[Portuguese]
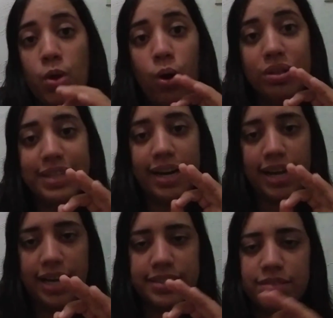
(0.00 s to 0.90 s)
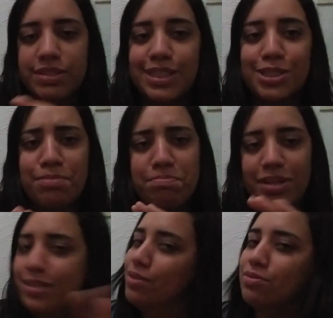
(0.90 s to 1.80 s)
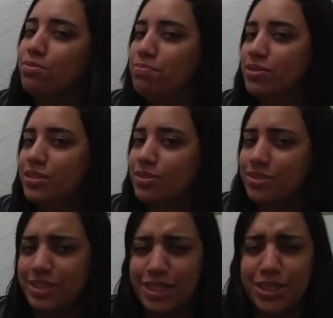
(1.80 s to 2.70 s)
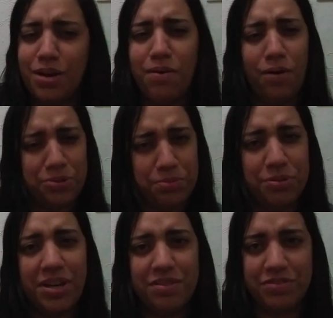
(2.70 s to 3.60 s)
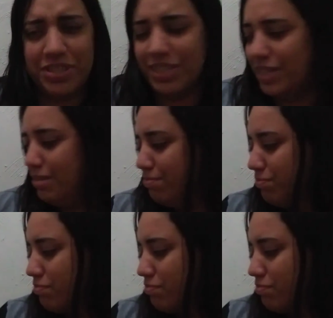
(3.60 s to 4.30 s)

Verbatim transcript: Outra casa que vocês também não de desconto, vocês estão ótimos na vida, né?